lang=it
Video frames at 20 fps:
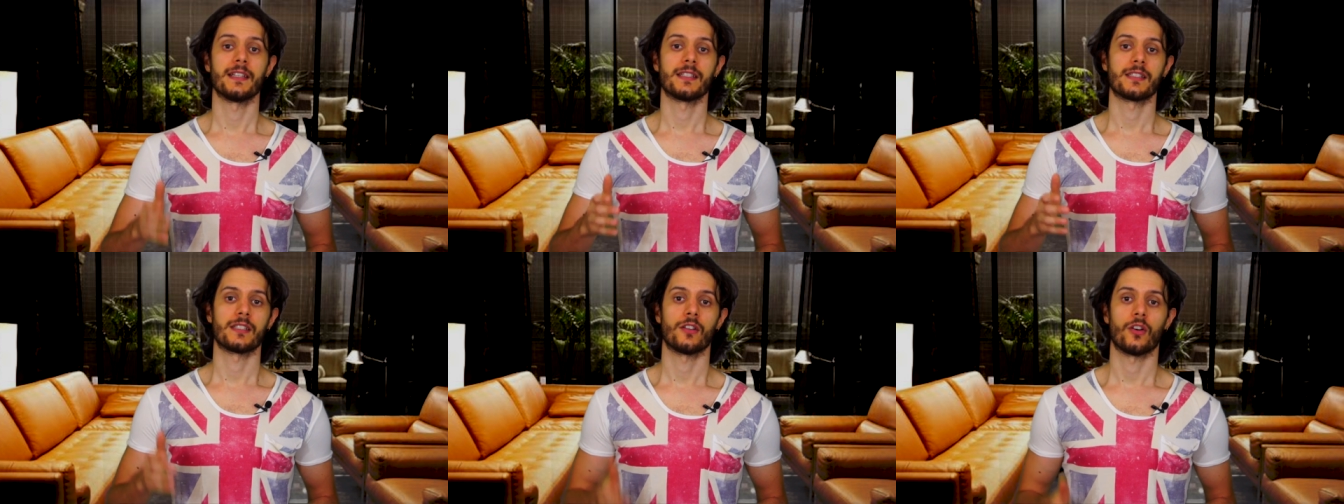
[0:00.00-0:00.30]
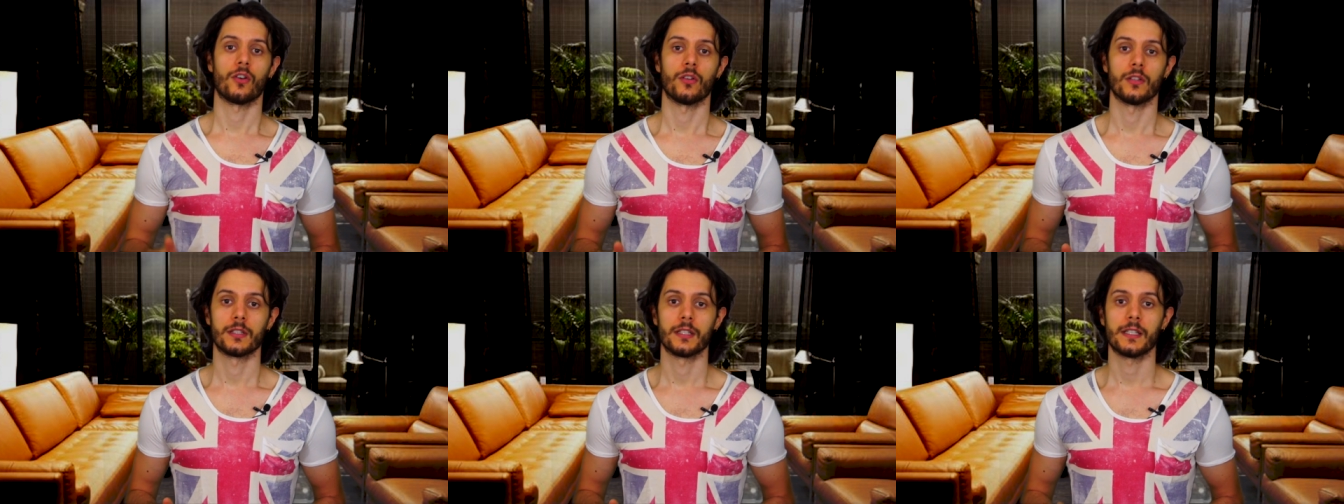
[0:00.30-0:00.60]
Ellis
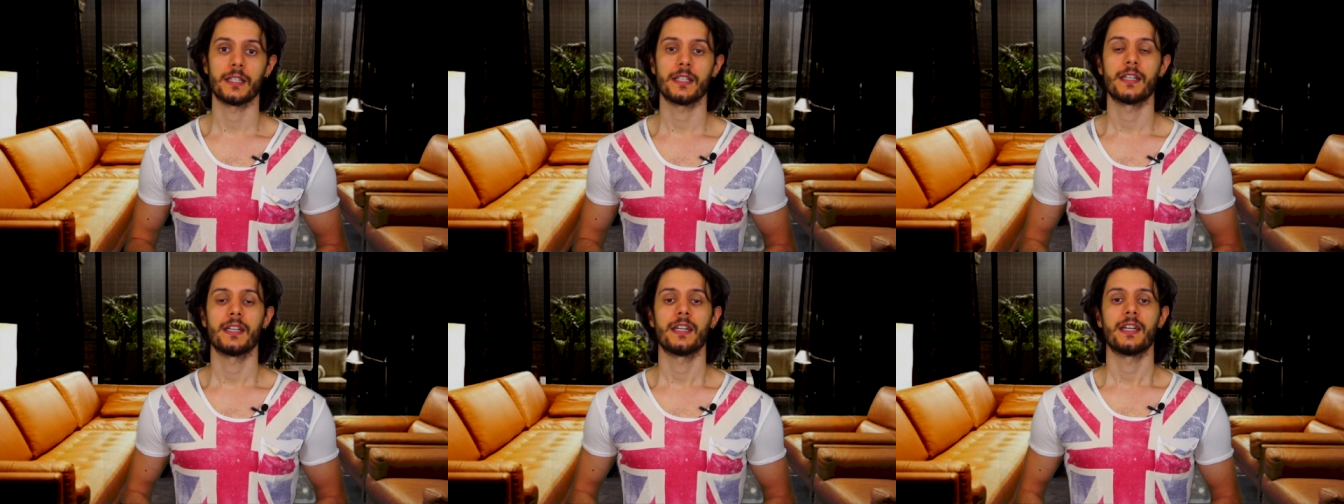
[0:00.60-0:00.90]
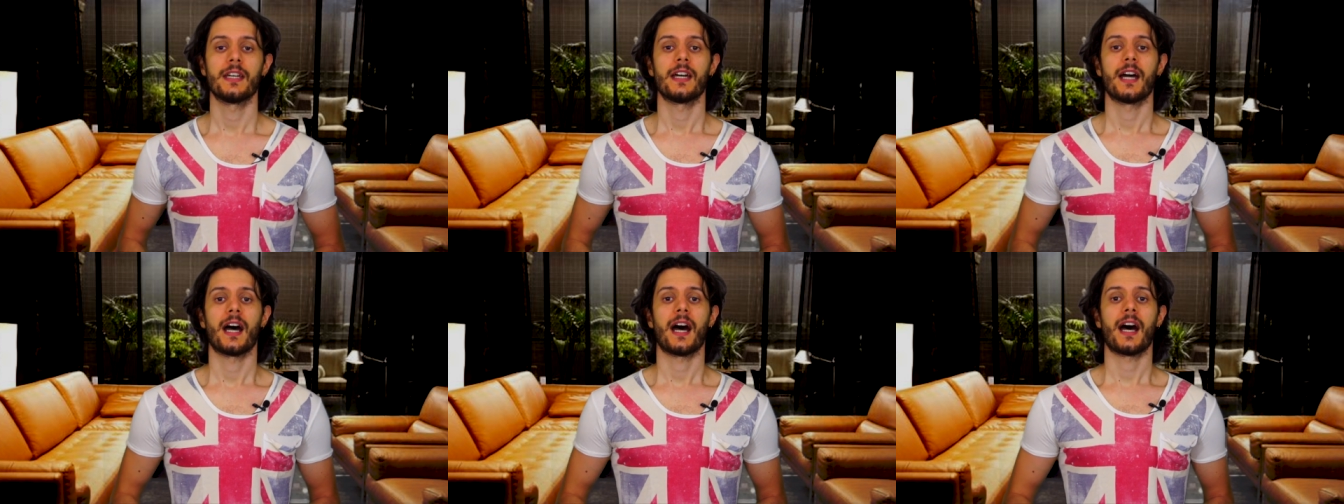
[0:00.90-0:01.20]
inoltre
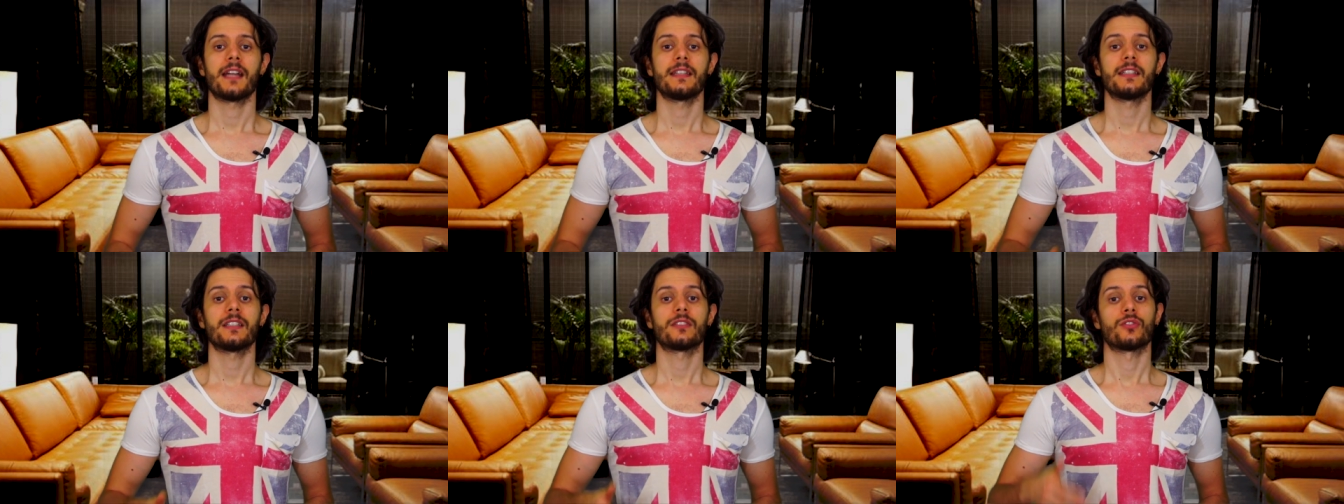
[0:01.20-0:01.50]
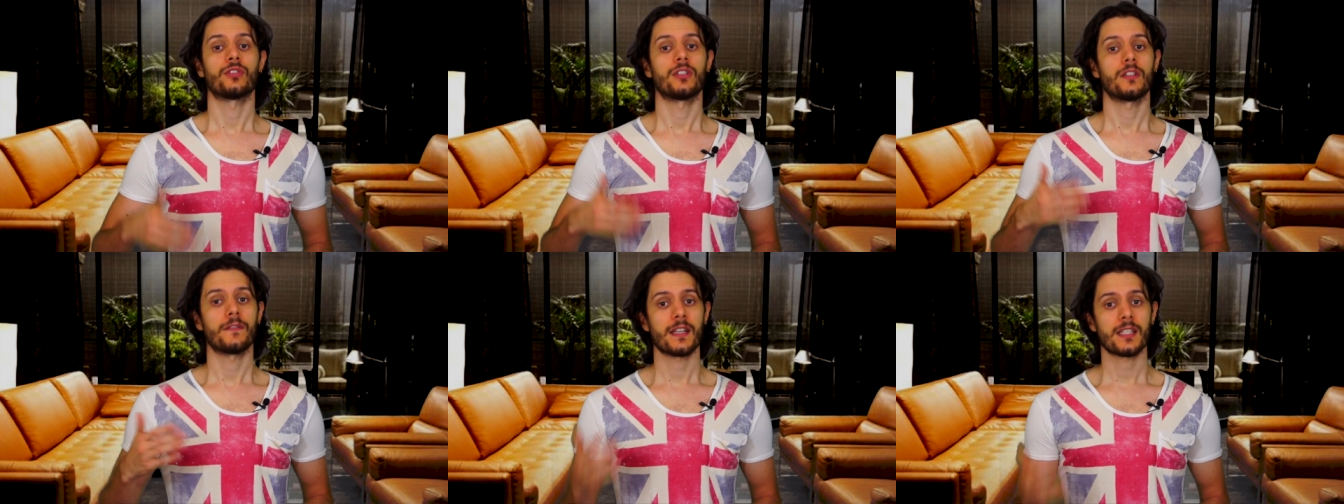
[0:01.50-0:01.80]
ha
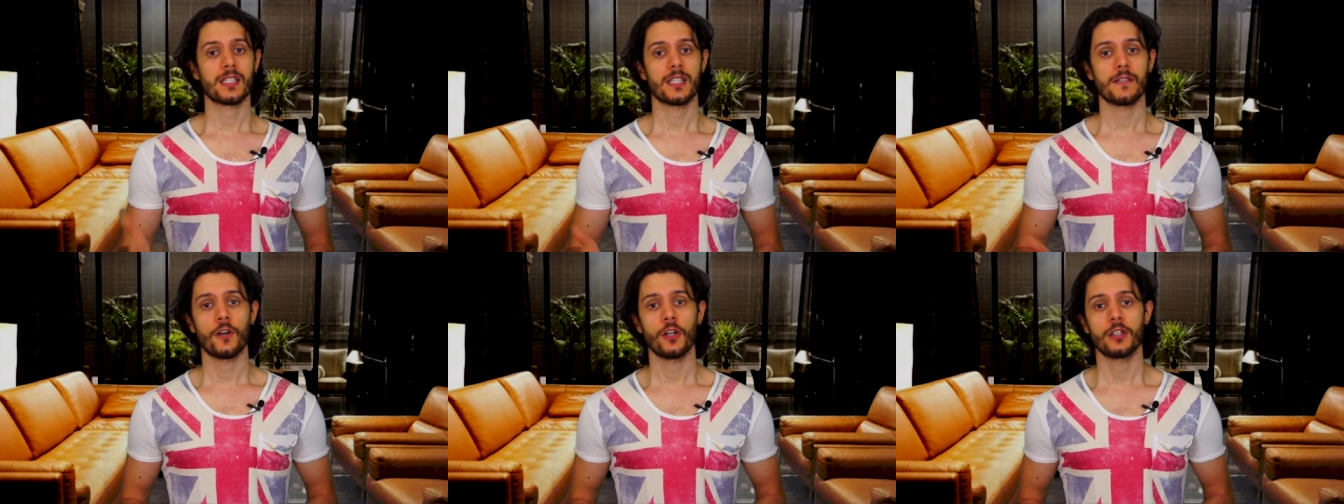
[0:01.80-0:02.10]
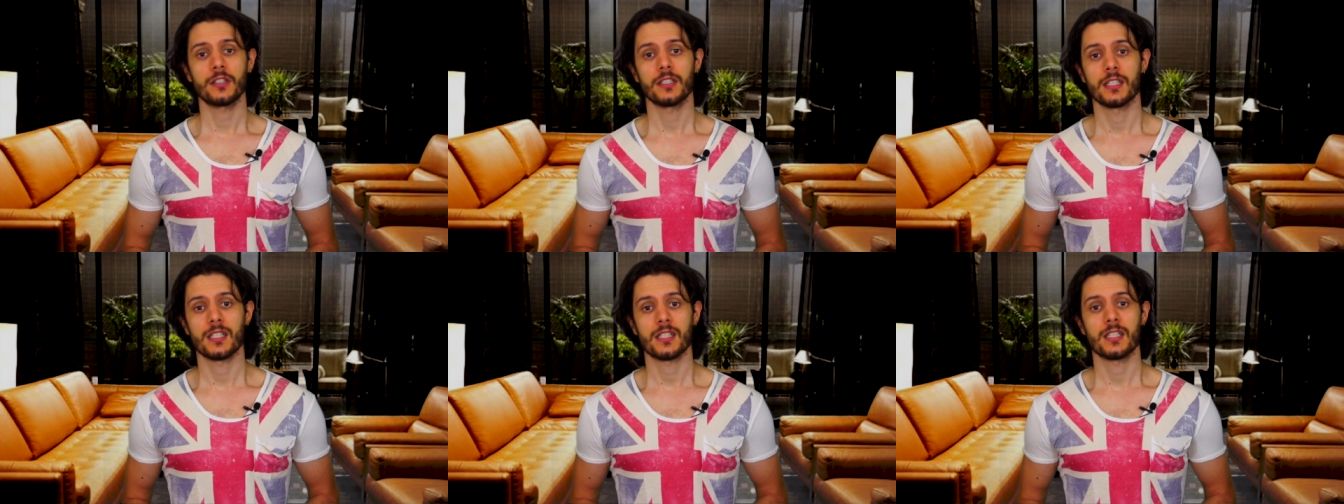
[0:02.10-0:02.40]
detto diverse
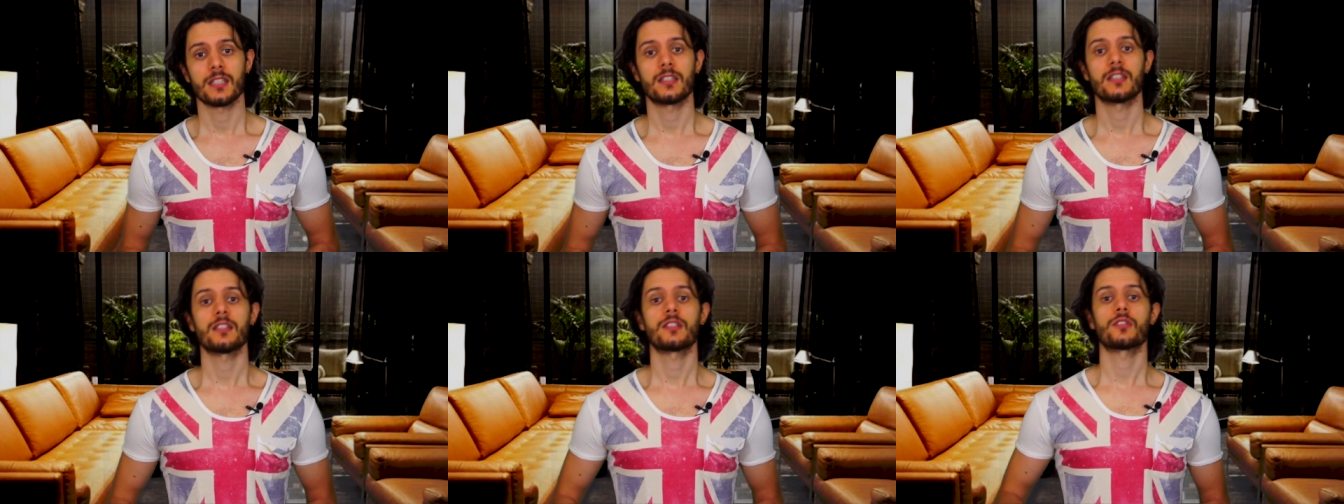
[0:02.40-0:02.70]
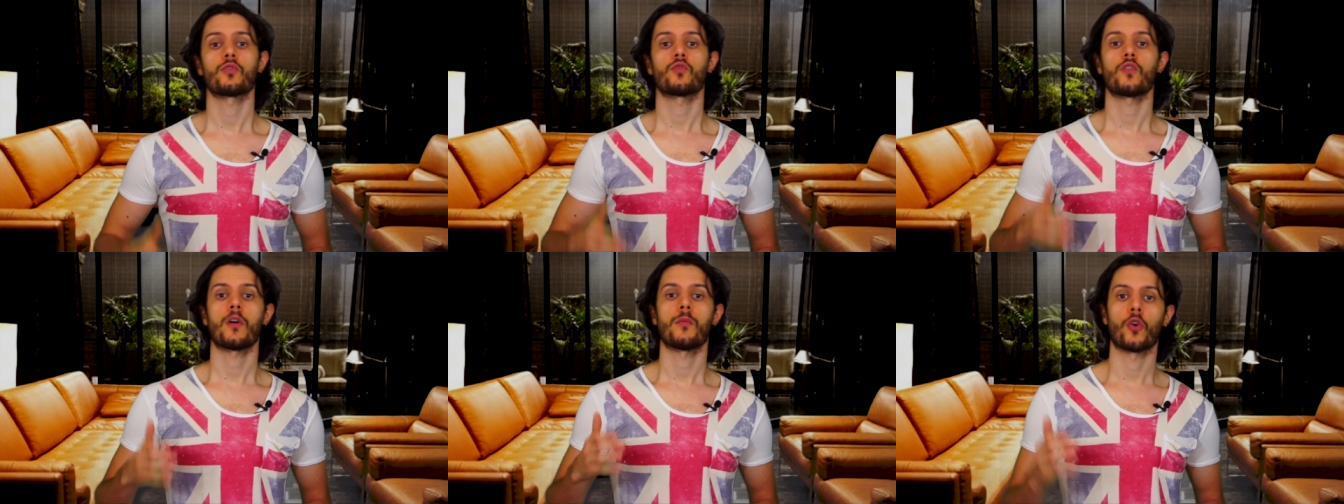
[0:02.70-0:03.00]
volte di
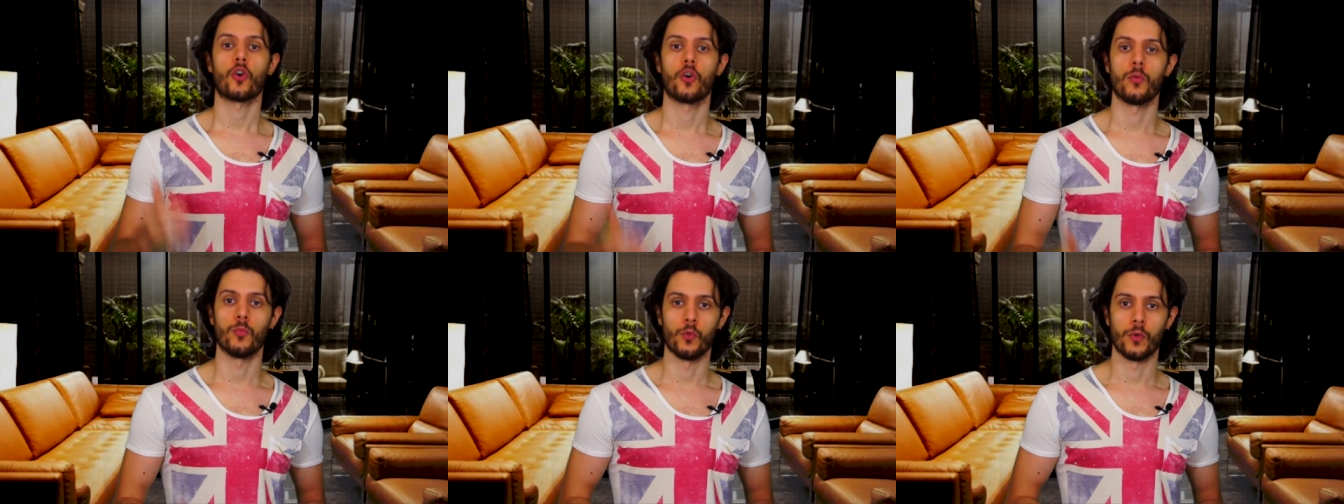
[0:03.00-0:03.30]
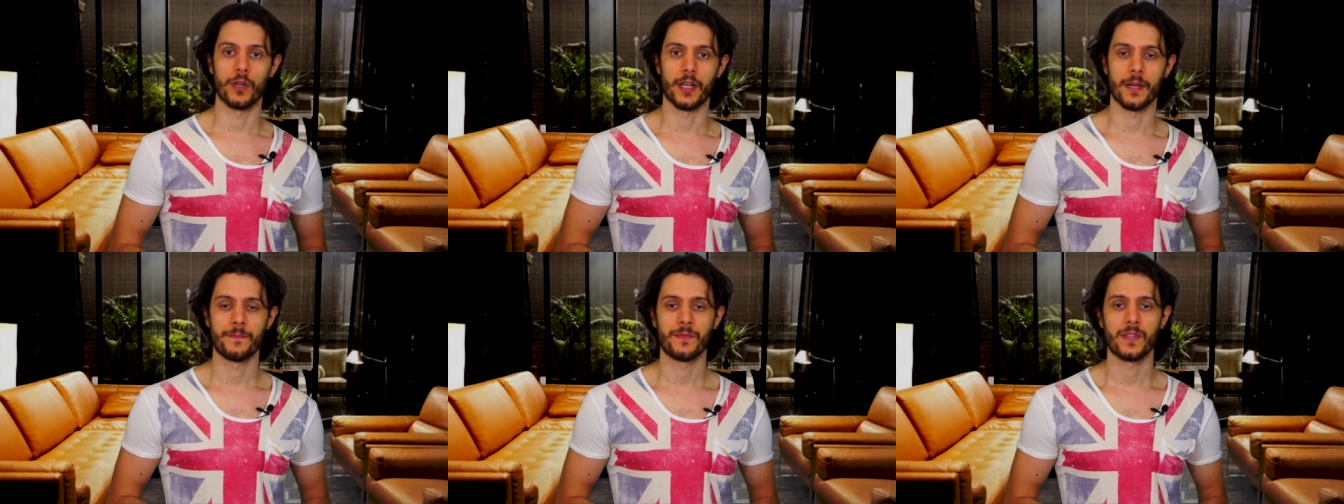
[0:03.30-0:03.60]
sentirsi un uomo
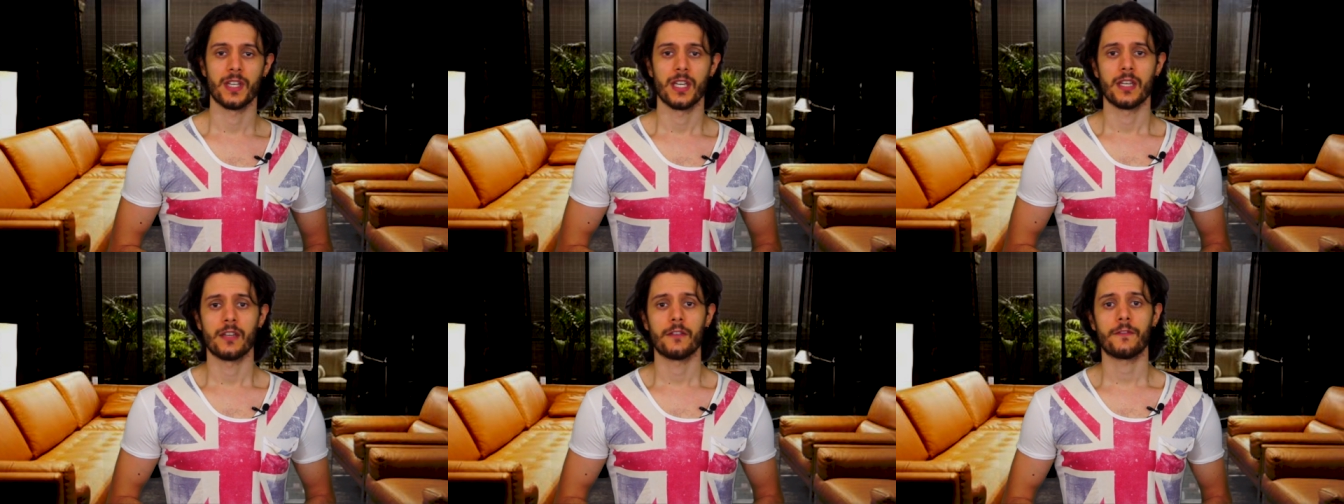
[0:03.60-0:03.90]
comune.